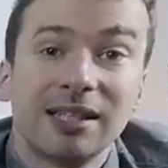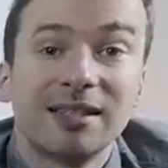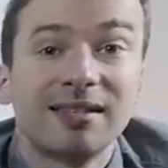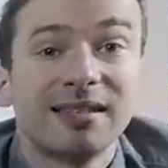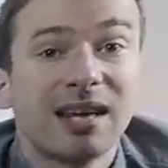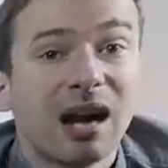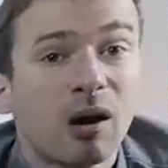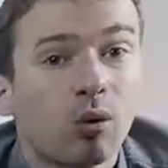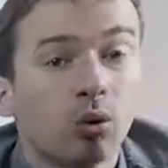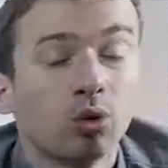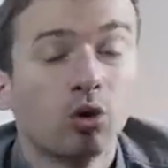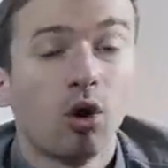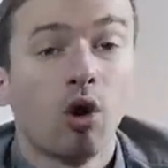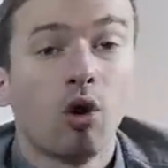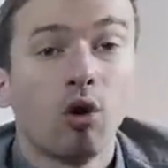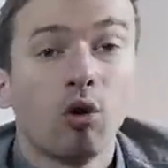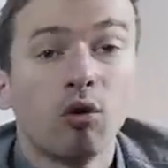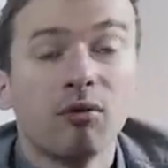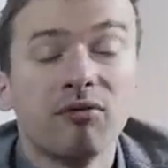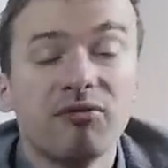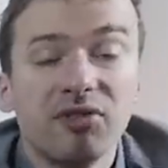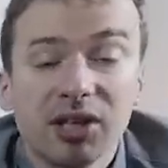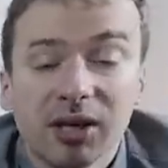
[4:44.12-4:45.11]
Et c'est là où on en
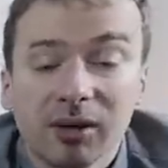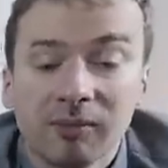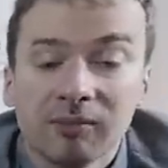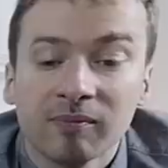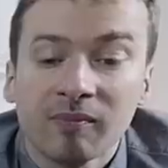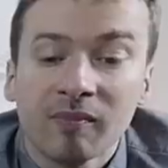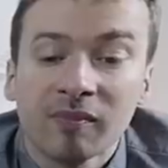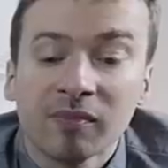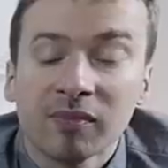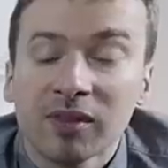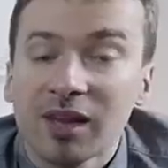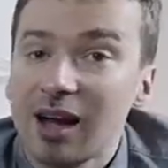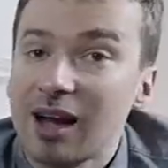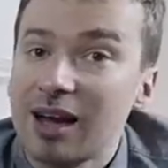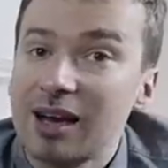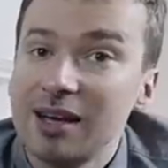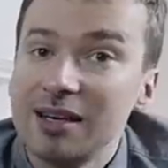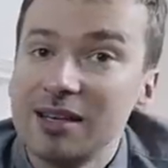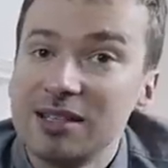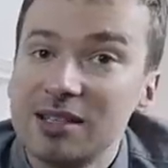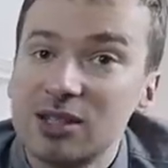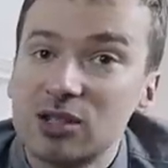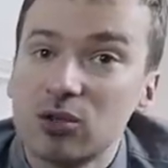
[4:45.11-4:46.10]
revient
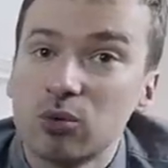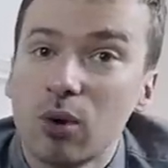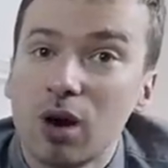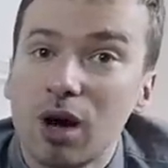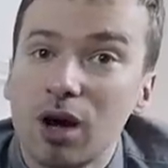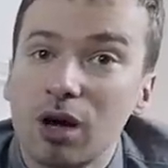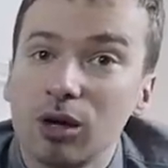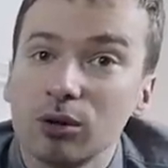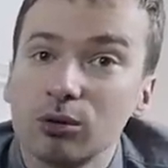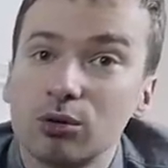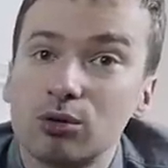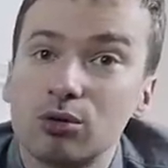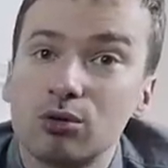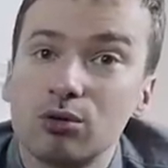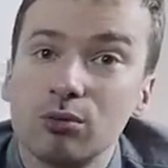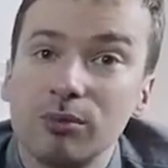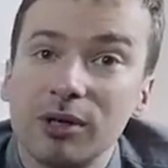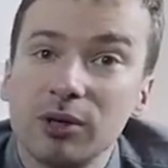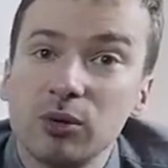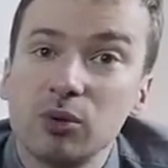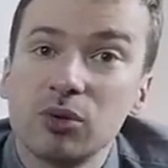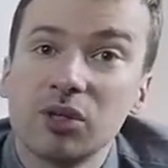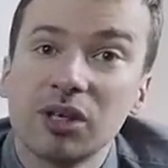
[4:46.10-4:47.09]
l'histoire du
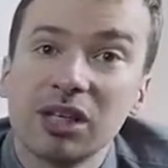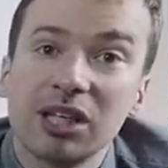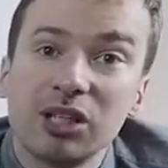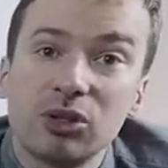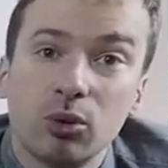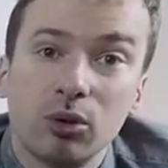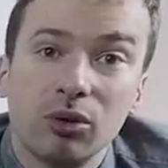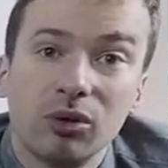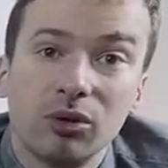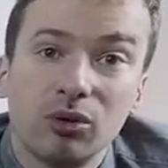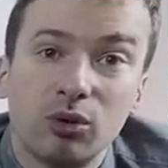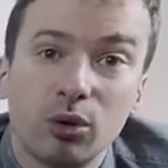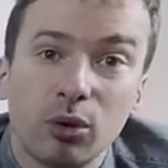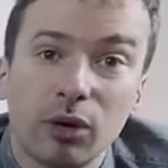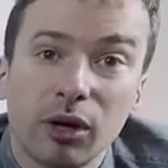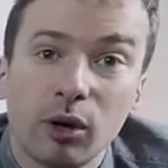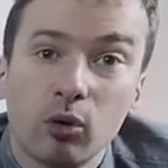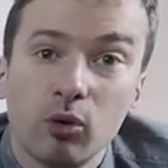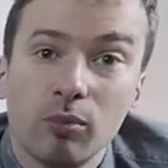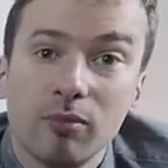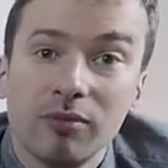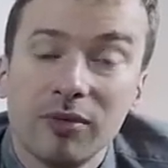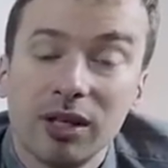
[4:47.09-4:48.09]
manuscrit de, de
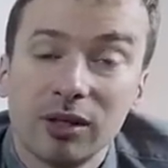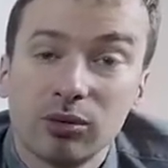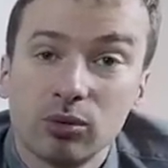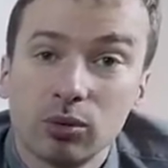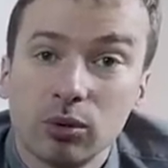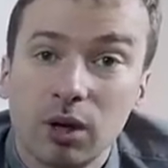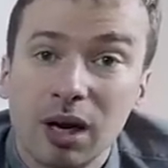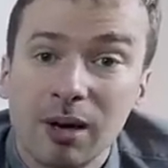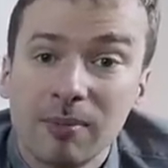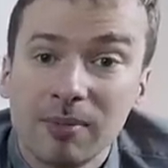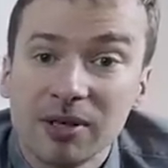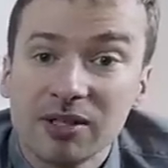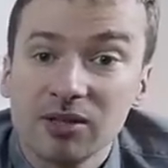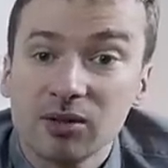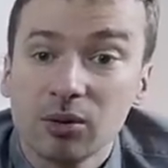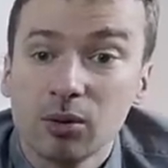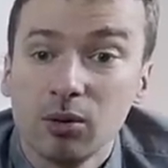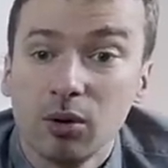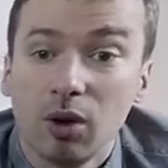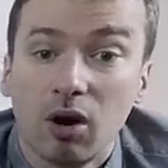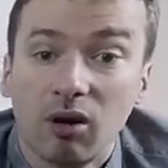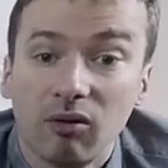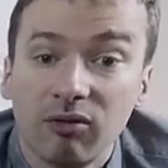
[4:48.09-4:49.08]
Rerum Natura parce
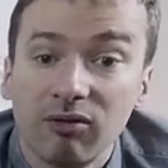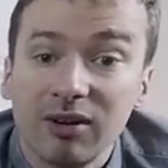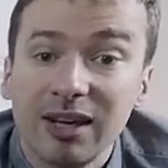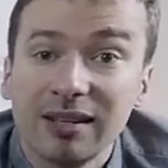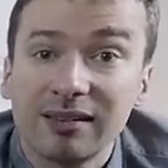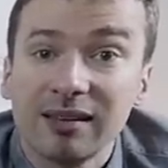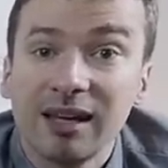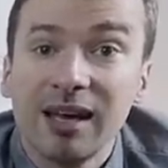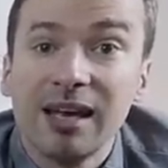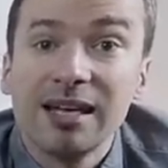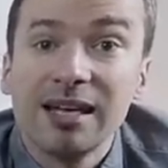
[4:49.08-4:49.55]
que en fait,